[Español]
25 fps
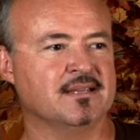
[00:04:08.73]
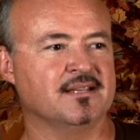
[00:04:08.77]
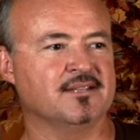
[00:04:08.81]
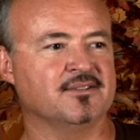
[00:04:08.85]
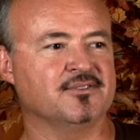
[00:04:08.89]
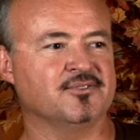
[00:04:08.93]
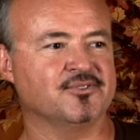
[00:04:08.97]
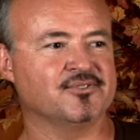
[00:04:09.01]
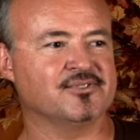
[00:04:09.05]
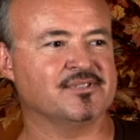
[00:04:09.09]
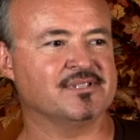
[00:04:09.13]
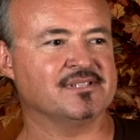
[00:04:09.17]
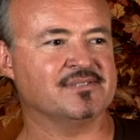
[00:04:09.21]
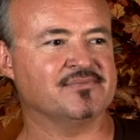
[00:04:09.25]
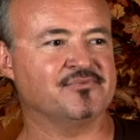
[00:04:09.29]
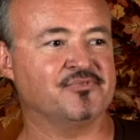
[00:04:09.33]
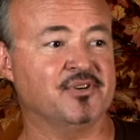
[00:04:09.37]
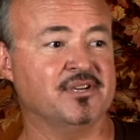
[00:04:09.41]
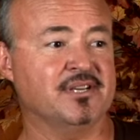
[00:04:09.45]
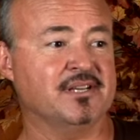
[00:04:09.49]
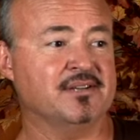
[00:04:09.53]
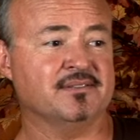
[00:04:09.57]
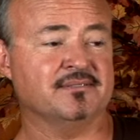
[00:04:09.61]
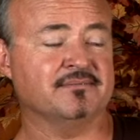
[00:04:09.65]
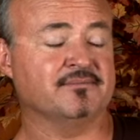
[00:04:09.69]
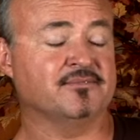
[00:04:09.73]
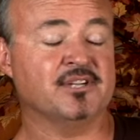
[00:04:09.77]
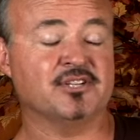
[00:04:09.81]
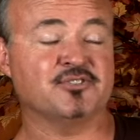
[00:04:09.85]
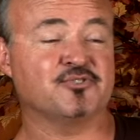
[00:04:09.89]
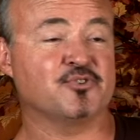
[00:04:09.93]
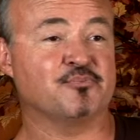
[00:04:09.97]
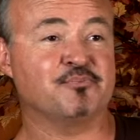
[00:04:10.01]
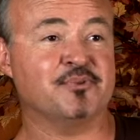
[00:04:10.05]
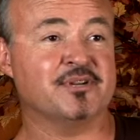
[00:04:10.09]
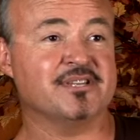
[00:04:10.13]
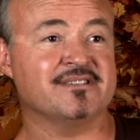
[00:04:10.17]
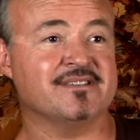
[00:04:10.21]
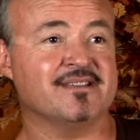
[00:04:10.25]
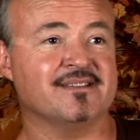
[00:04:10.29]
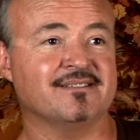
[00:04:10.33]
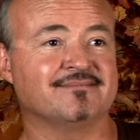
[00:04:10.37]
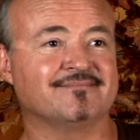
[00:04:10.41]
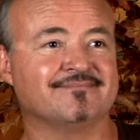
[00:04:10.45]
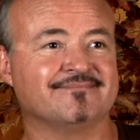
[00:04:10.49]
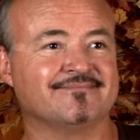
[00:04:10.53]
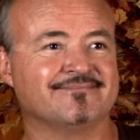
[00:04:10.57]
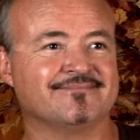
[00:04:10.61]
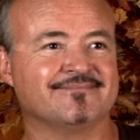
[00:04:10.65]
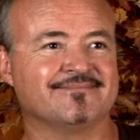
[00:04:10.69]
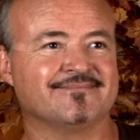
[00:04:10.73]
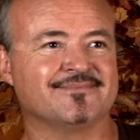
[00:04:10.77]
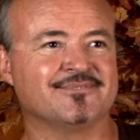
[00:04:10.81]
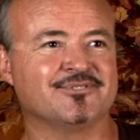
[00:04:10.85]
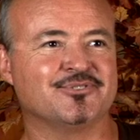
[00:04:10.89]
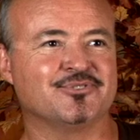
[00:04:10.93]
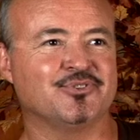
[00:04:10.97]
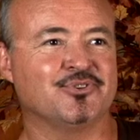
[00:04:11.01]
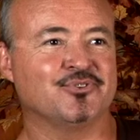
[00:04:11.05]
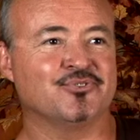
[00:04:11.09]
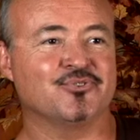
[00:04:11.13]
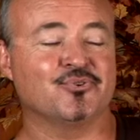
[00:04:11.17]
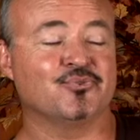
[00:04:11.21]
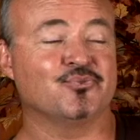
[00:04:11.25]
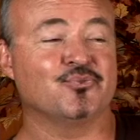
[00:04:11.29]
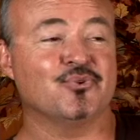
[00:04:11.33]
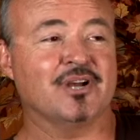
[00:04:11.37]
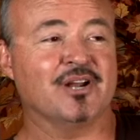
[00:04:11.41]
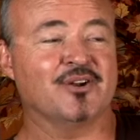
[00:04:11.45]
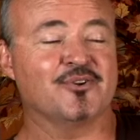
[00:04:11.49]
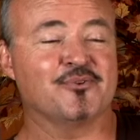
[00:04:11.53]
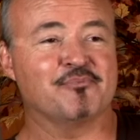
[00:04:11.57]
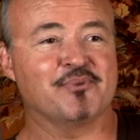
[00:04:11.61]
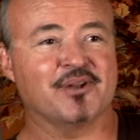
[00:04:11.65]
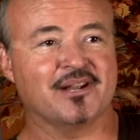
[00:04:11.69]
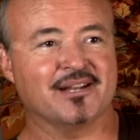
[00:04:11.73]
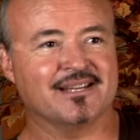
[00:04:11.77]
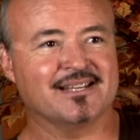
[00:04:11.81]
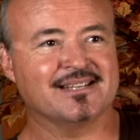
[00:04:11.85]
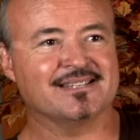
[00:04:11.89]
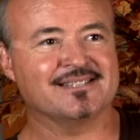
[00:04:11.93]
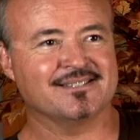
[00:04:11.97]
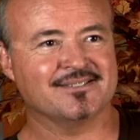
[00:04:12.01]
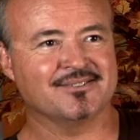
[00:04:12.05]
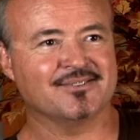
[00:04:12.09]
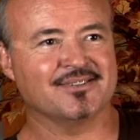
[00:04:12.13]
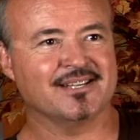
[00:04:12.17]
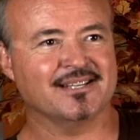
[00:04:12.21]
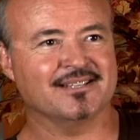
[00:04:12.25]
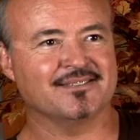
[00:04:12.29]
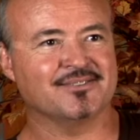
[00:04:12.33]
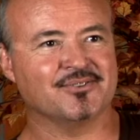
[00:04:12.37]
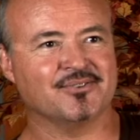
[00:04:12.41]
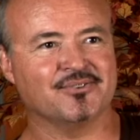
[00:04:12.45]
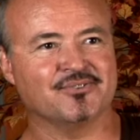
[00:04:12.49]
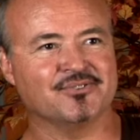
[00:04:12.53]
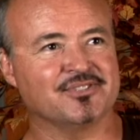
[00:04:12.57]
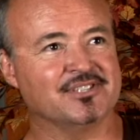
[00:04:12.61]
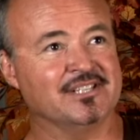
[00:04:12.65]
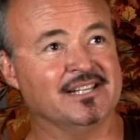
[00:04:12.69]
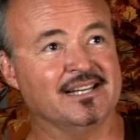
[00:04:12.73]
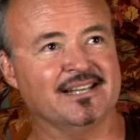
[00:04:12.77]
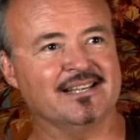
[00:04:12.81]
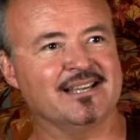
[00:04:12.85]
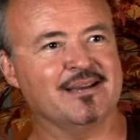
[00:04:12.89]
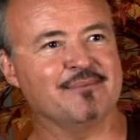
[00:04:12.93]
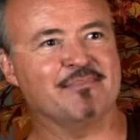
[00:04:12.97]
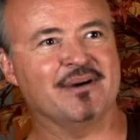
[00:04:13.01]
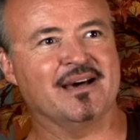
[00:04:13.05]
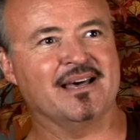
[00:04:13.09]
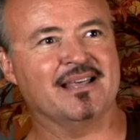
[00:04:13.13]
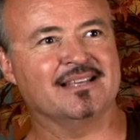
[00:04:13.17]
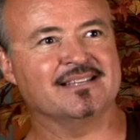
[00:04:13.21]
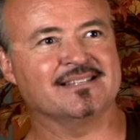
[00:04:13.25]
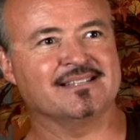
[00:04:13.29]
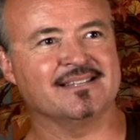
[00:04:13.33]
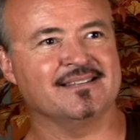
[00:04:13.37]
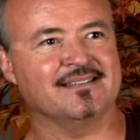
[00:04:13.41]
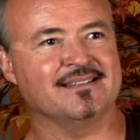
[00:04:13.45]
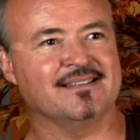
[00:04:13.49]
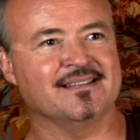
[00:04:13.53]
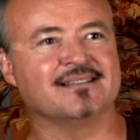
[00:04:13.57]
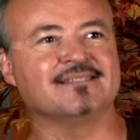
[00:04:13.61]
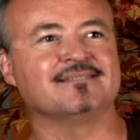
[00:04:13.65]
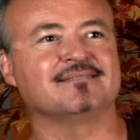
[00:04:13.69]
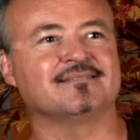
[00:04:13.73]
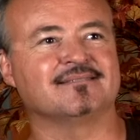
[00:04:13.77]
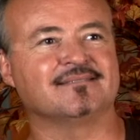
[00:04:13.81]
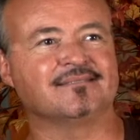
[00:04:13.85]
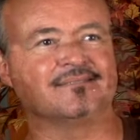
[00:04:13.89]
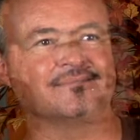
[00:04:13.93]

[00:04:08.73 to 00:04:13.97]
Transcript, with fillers: Entonces fue una sorpresa. Yo no, nunca lo planeé, sino que entró así la llamada ese día.